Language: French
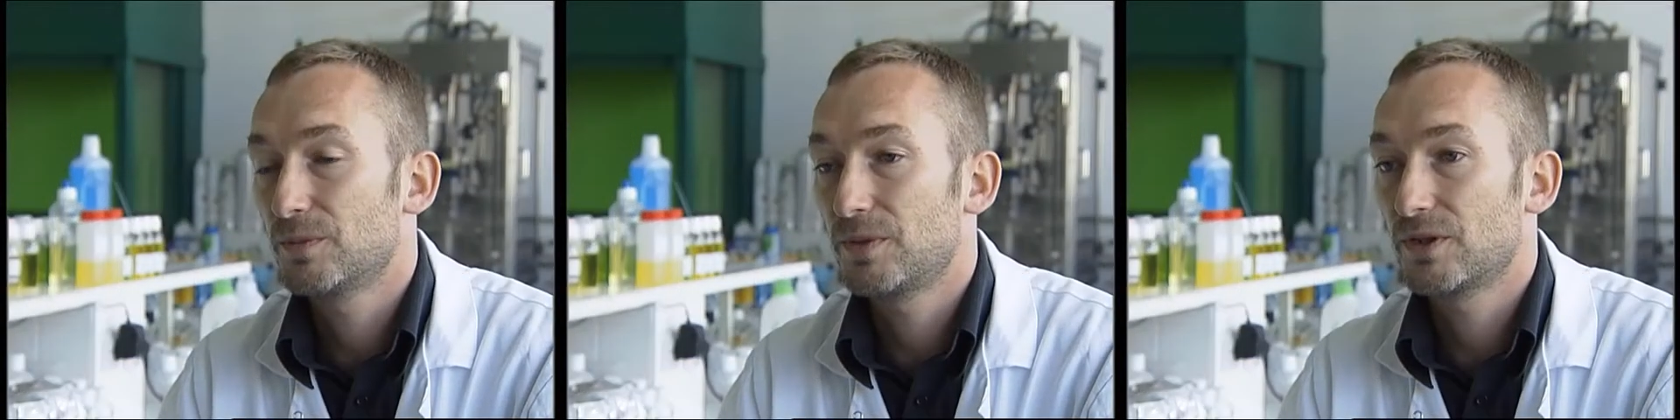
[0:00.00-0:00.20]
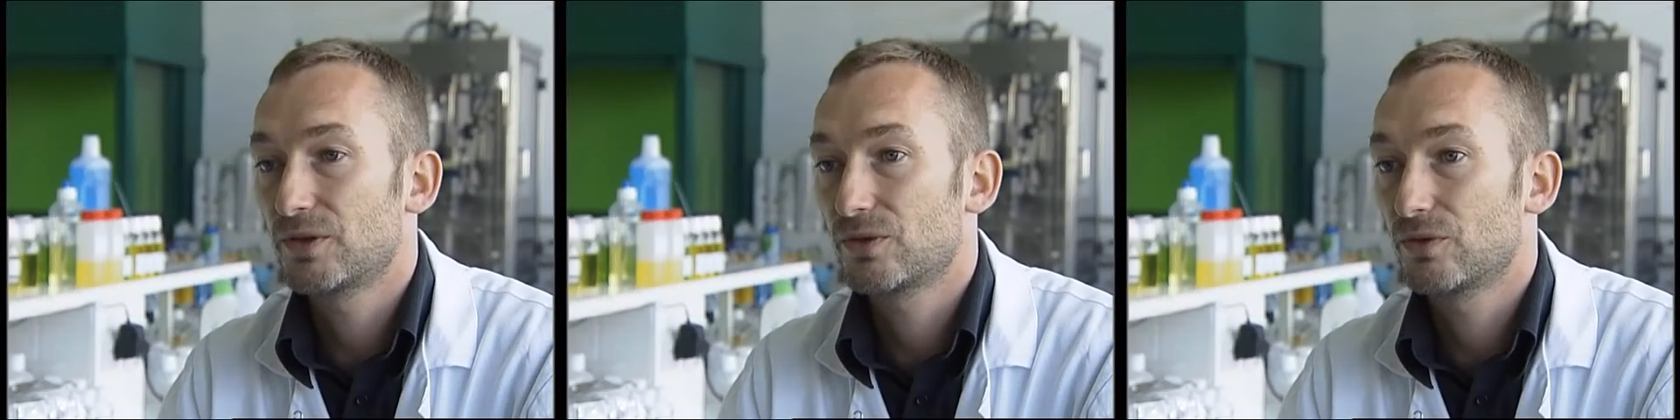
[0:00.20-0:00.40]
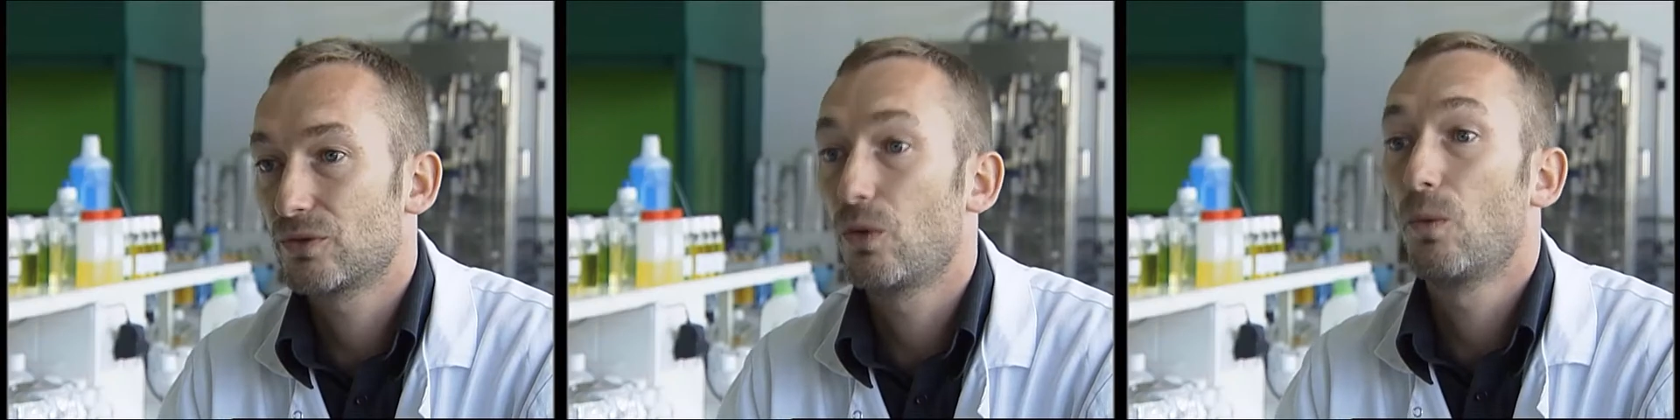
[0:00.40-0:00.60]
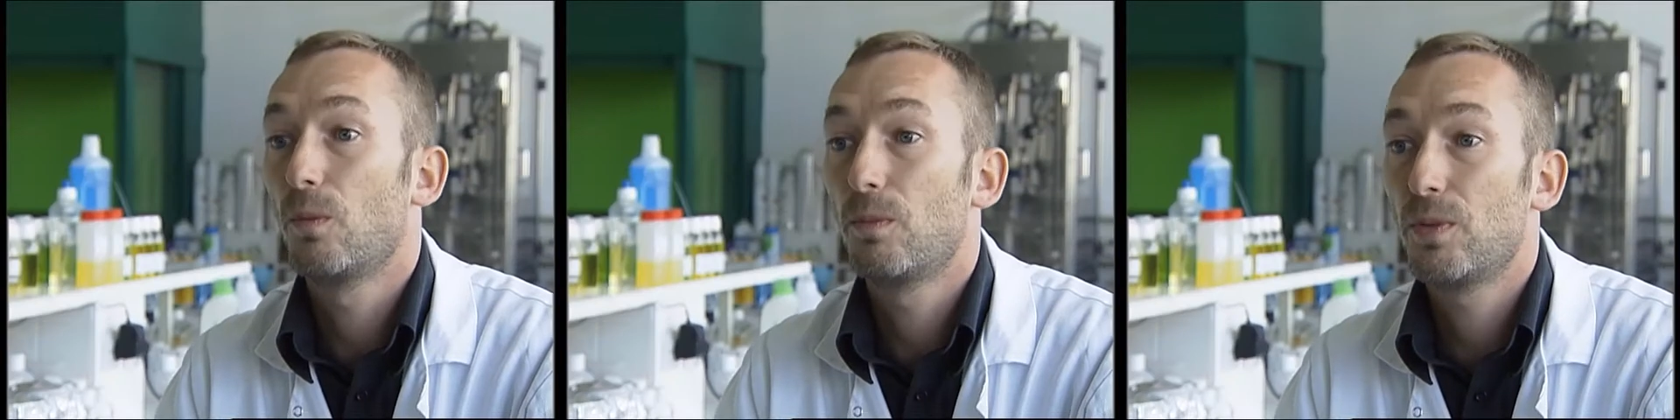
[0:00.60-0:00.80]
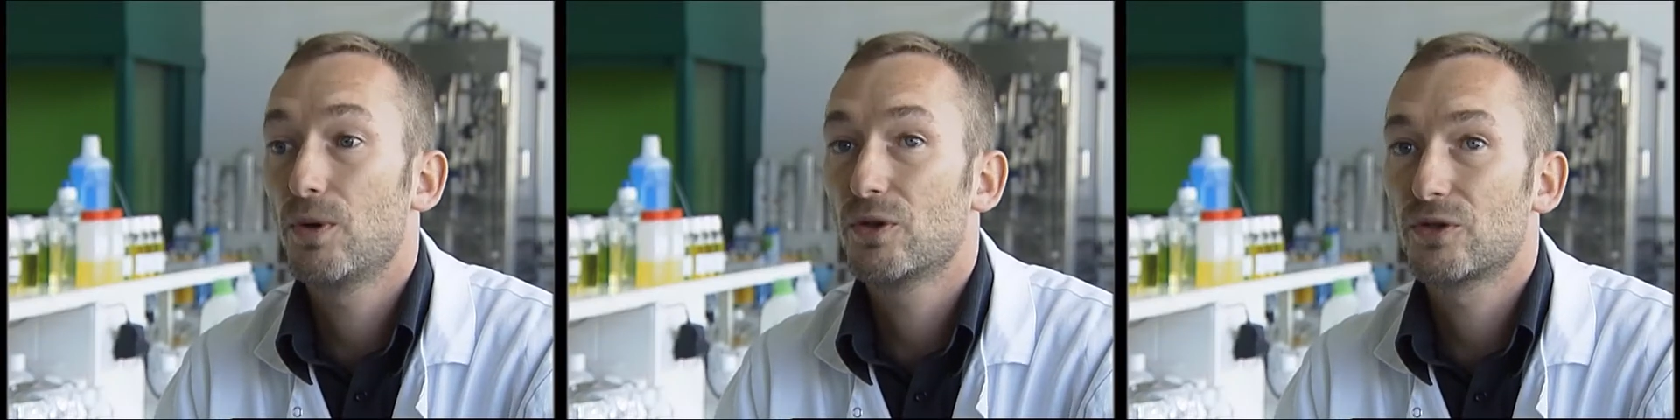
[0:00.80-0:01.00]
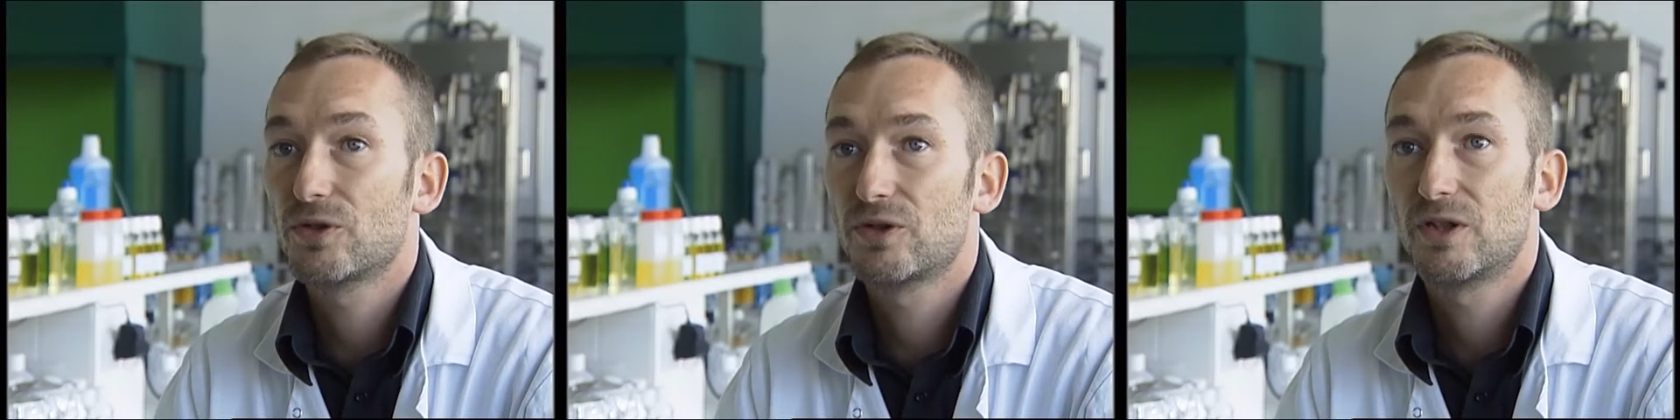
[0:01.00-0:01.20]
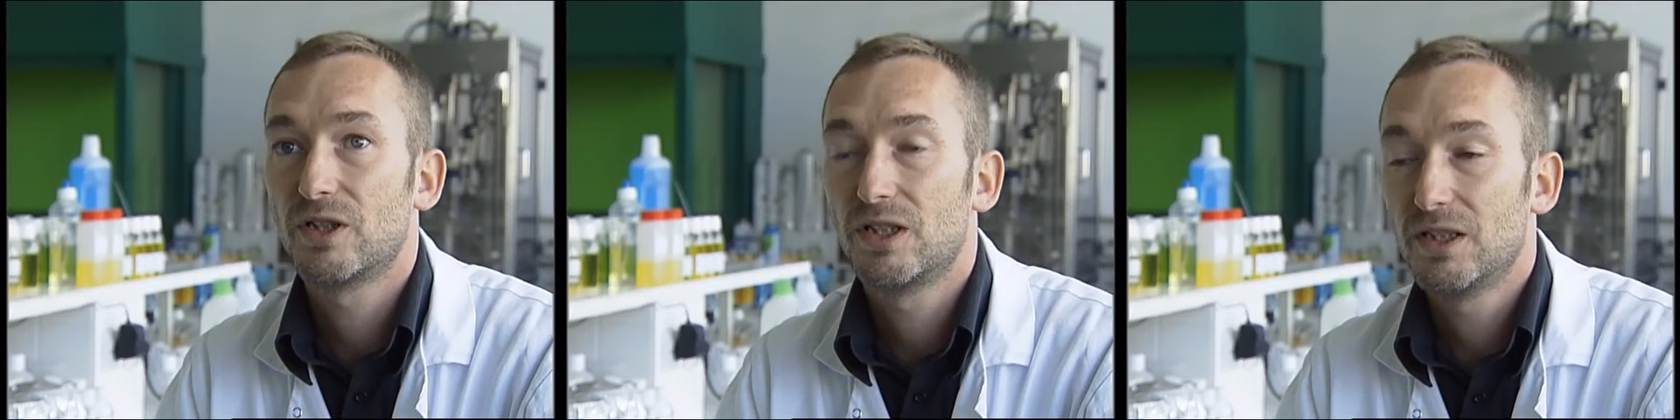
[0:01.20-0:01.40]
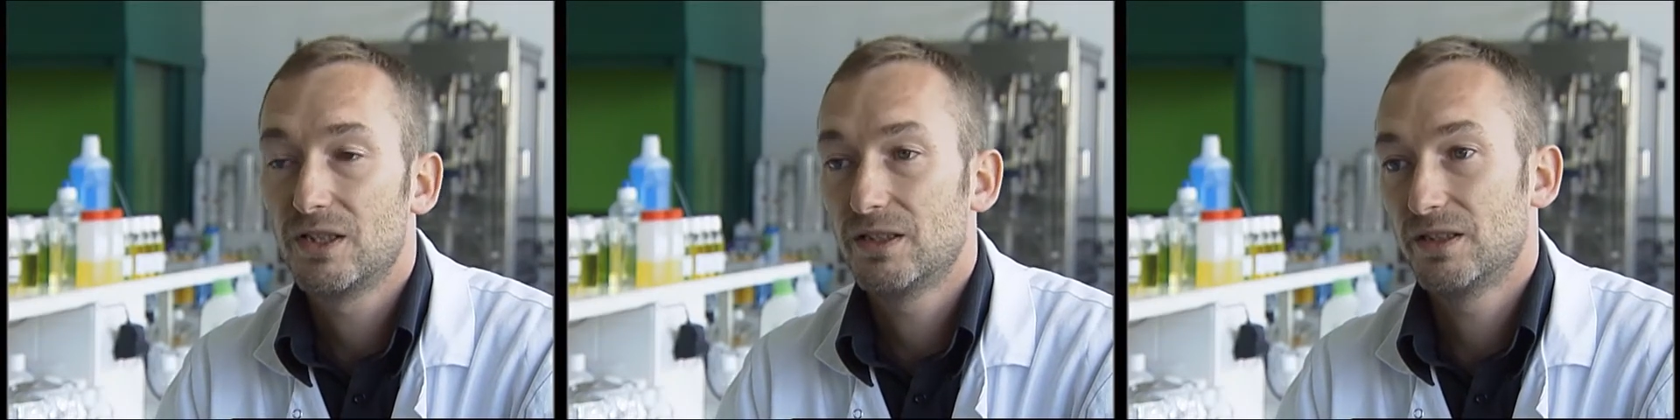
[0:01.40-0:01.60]
parce qu'on pense,
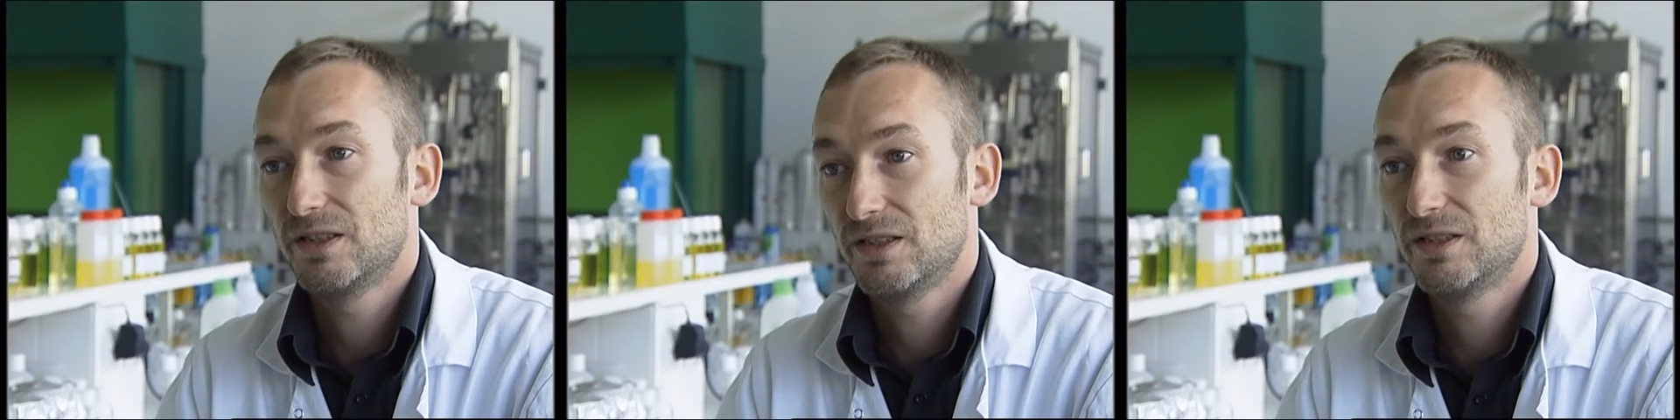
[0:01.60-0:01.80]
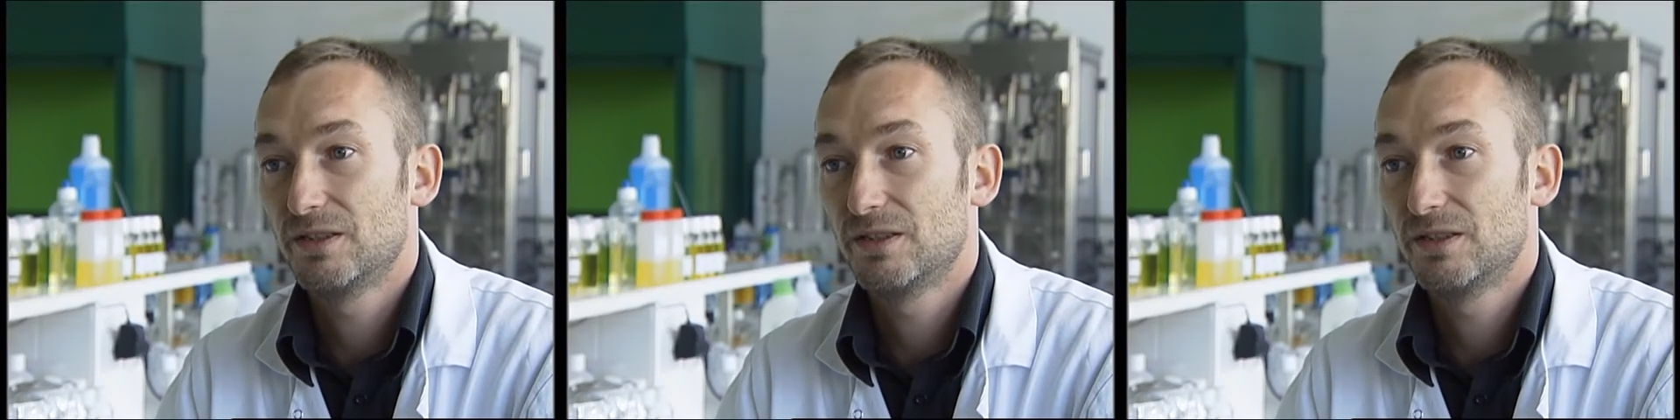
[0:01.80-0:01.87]
et